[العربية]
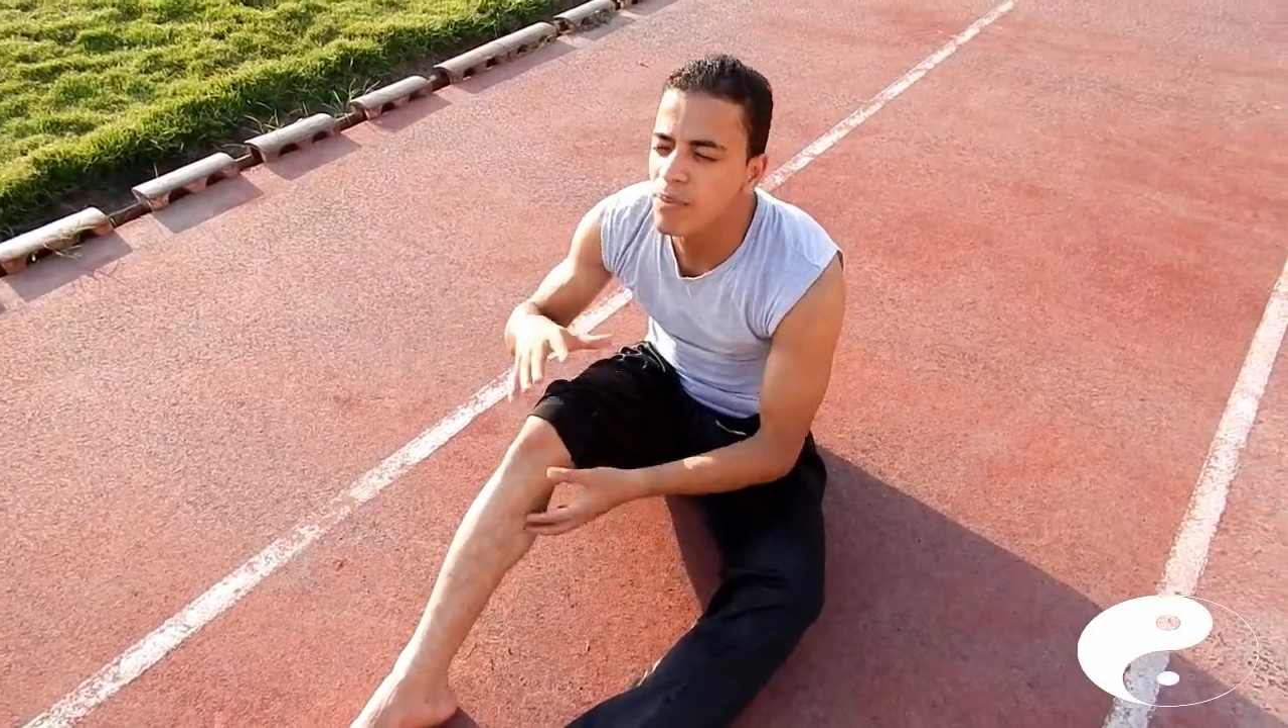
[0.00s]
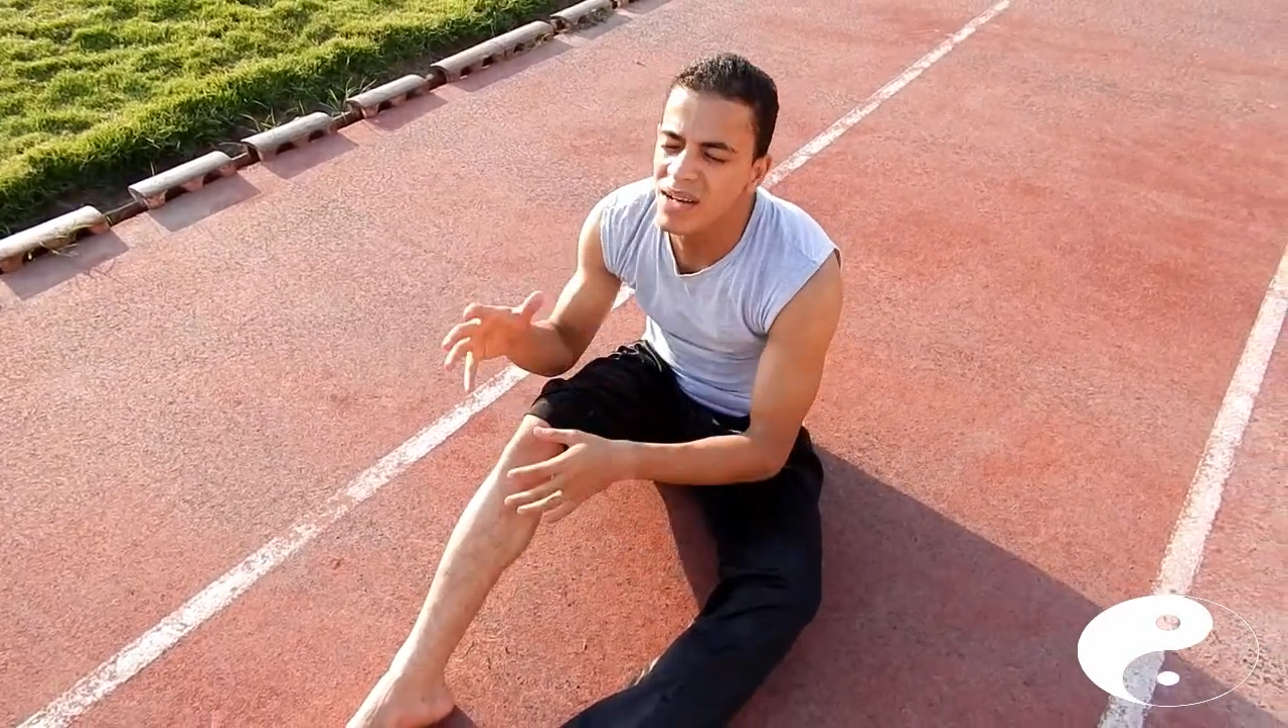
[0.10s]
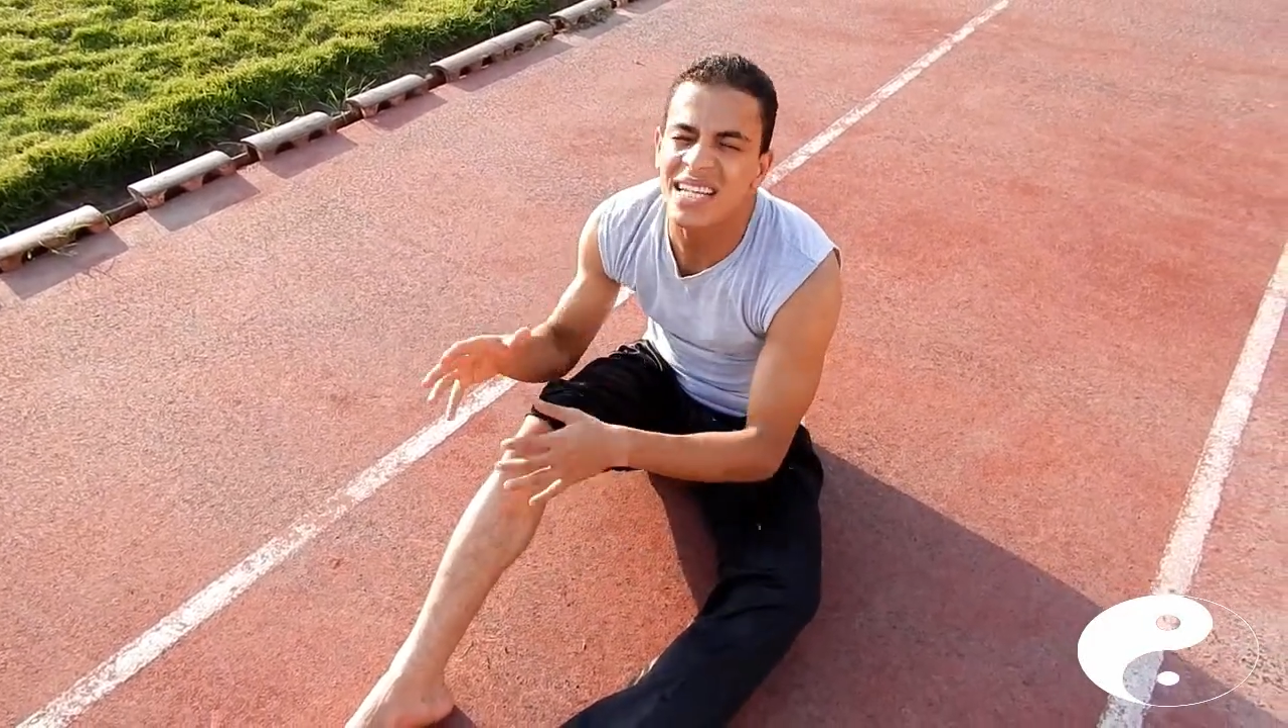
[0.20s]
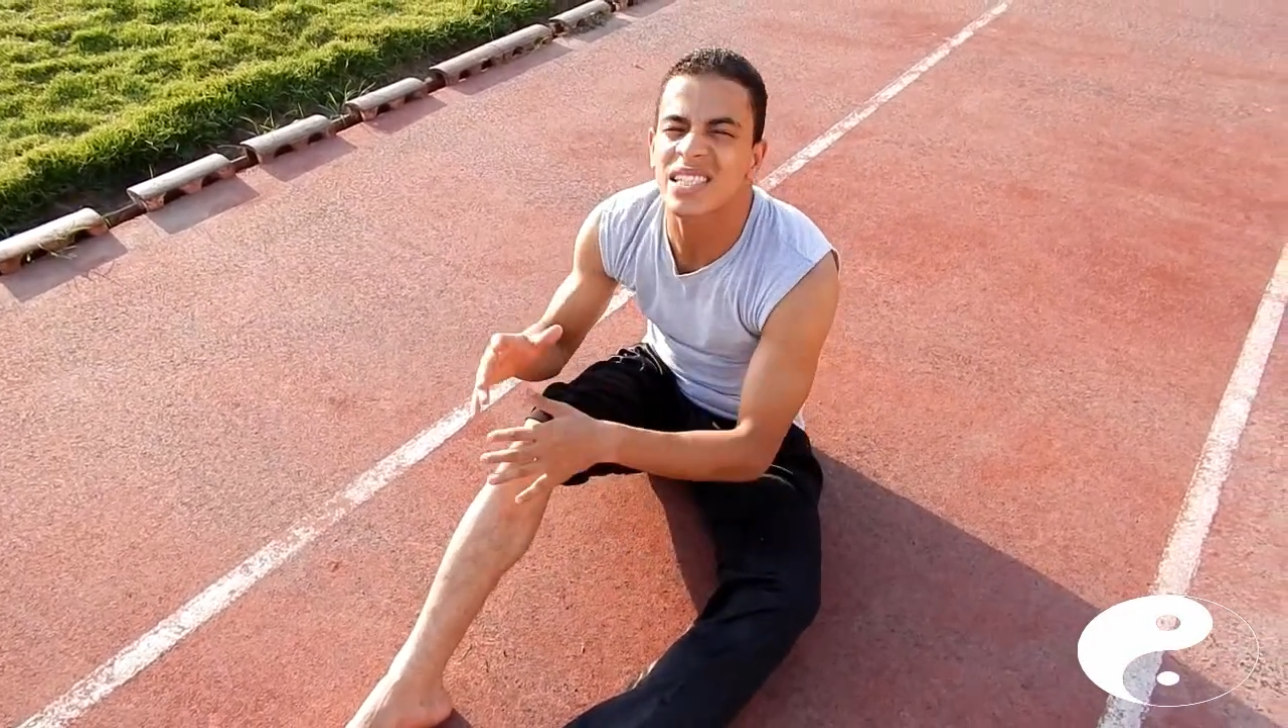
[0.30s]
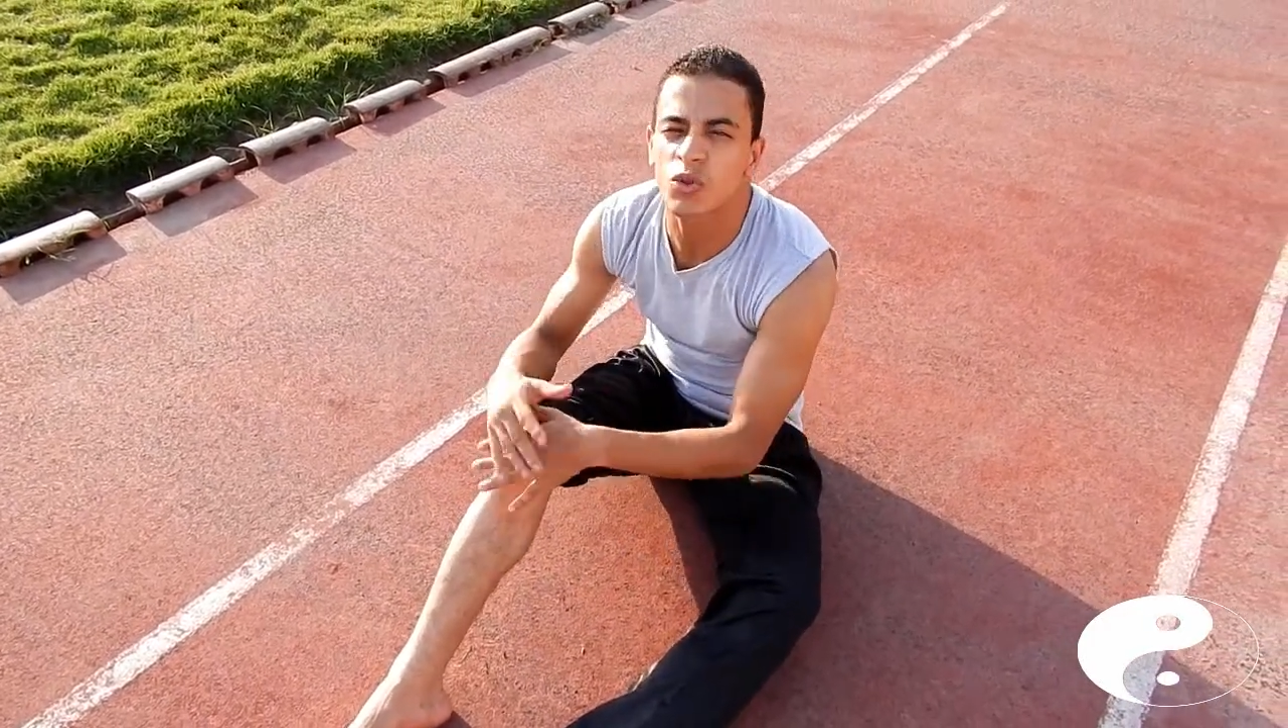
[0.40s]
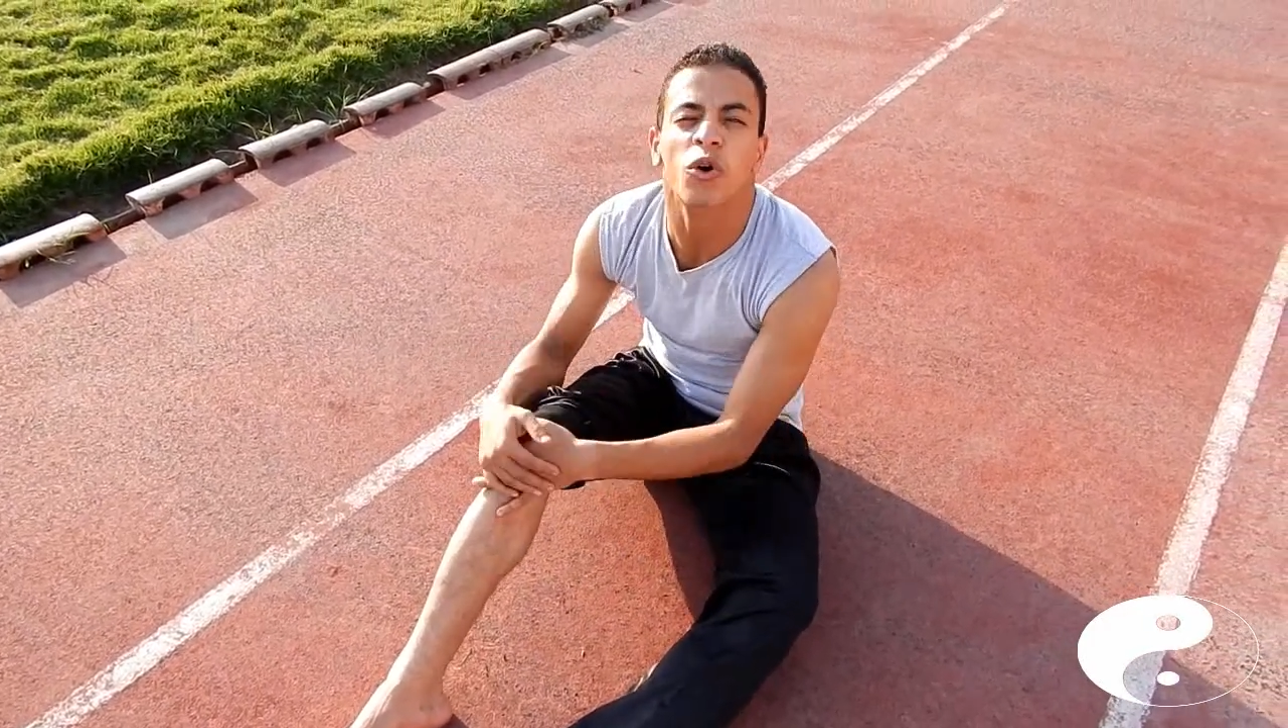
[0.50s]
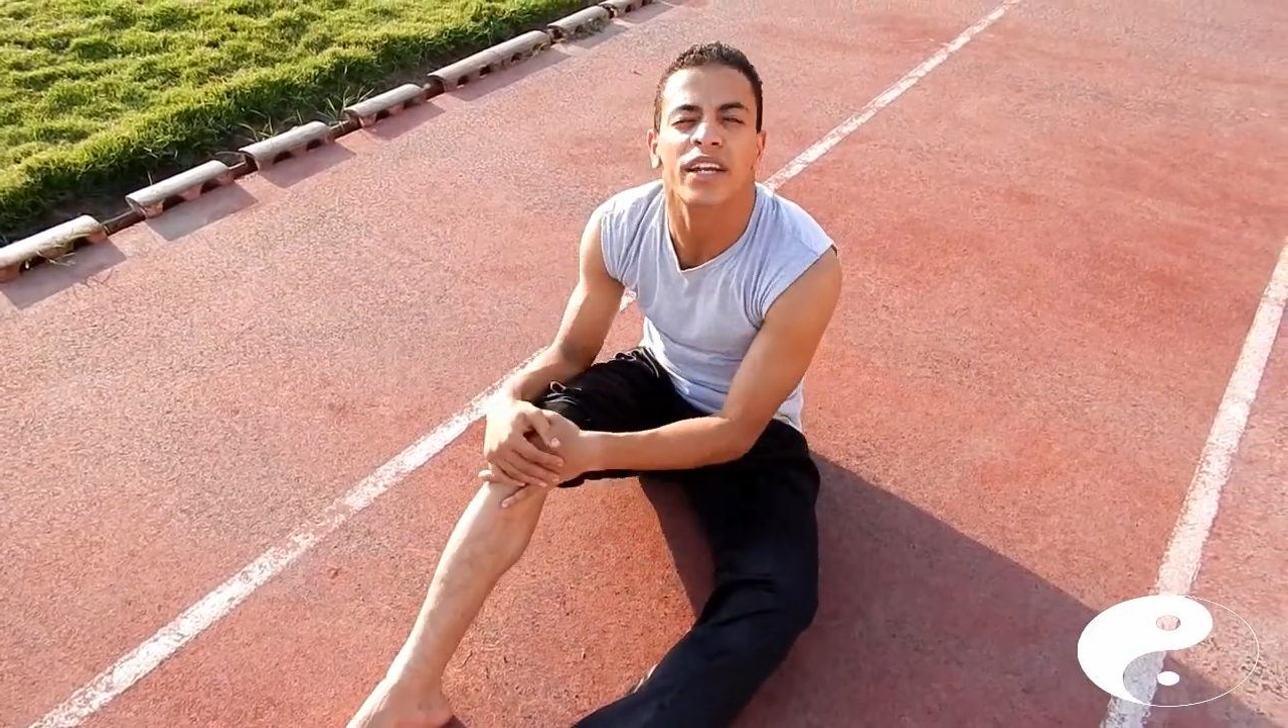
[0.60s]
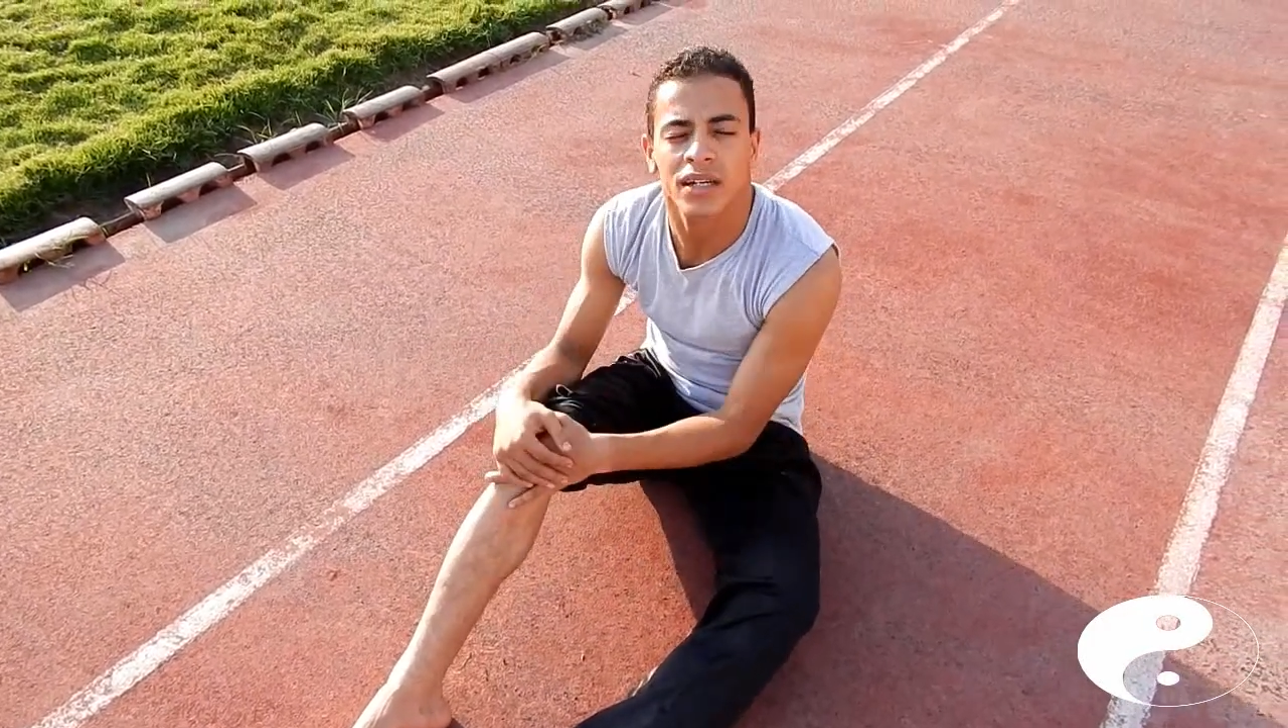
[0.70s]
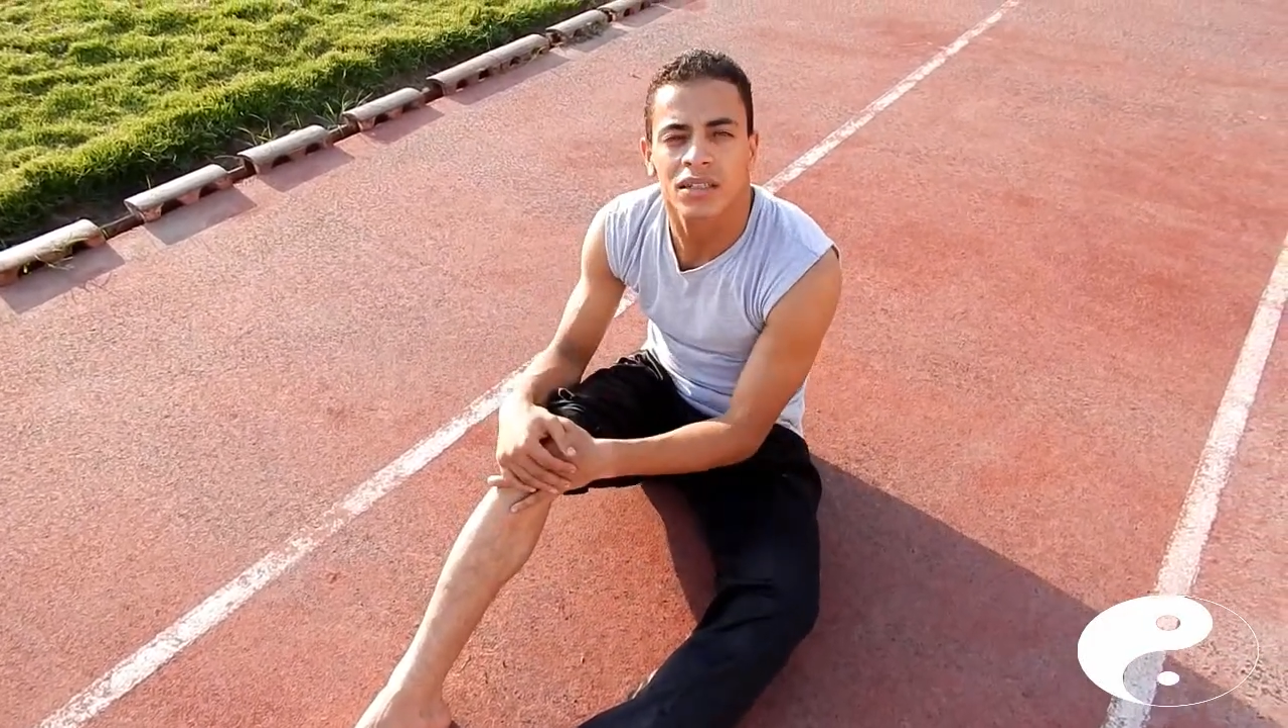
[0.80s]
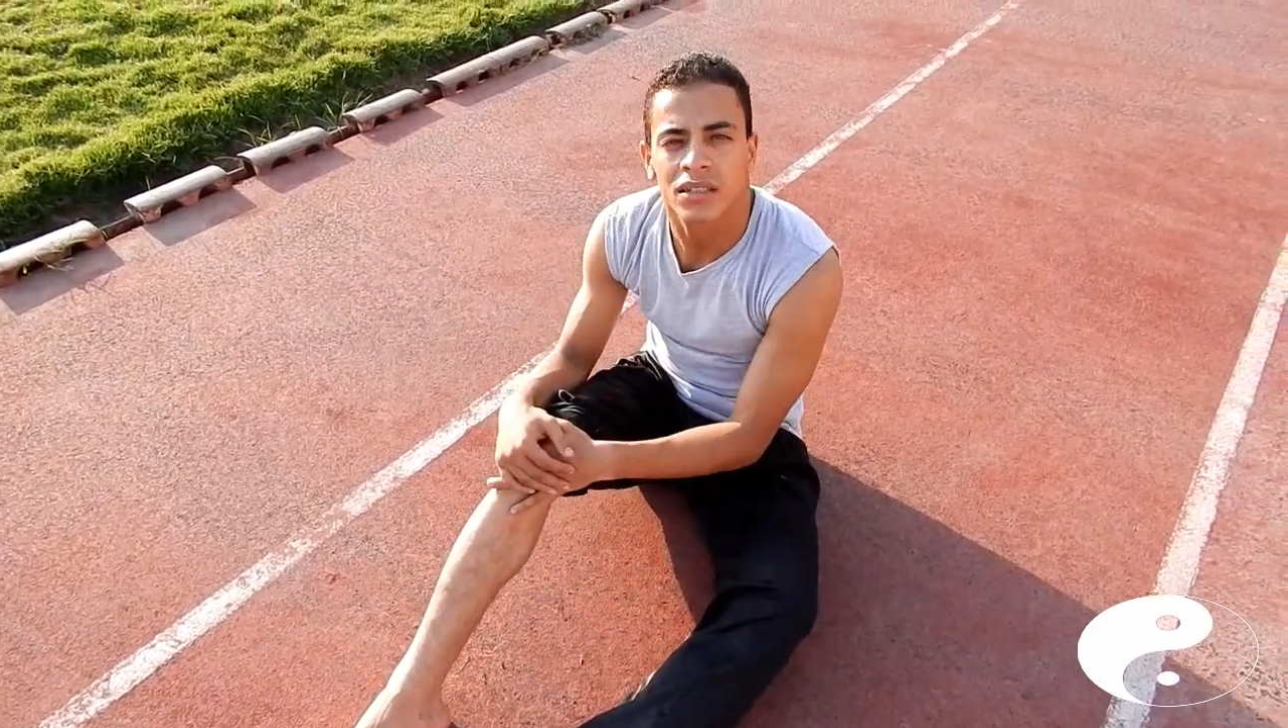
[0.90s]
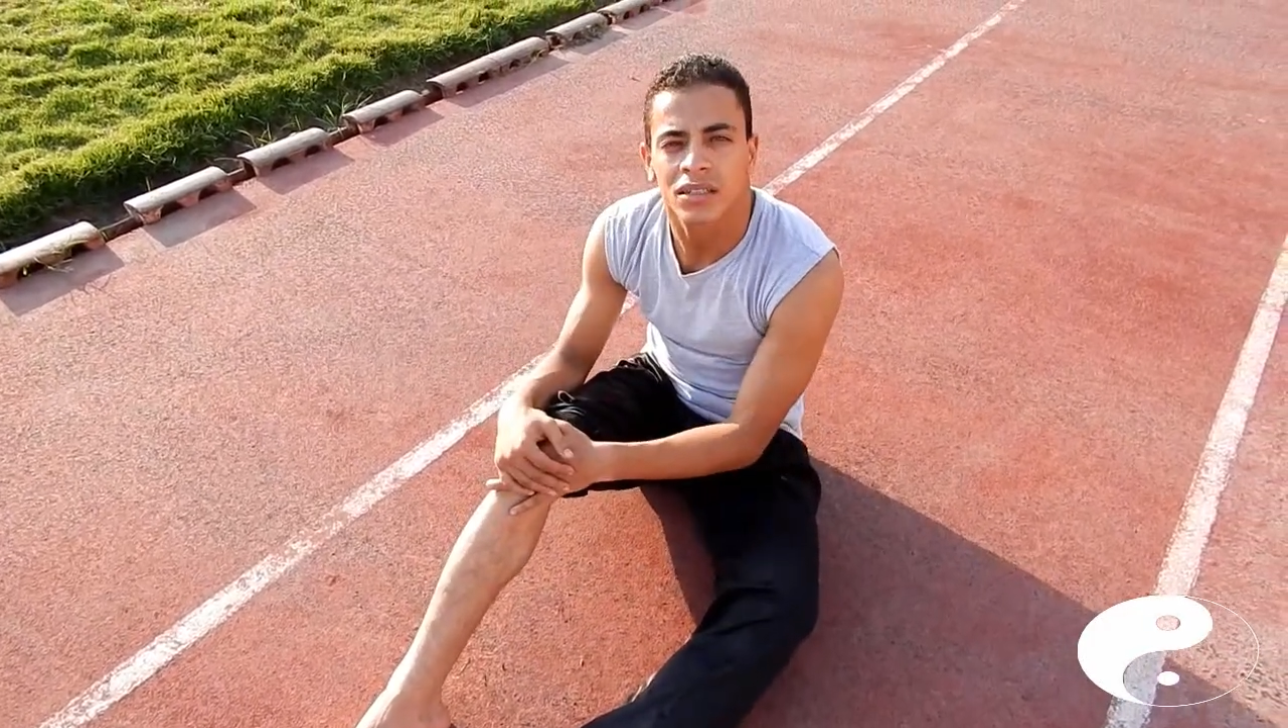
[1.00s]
بالميه السخنه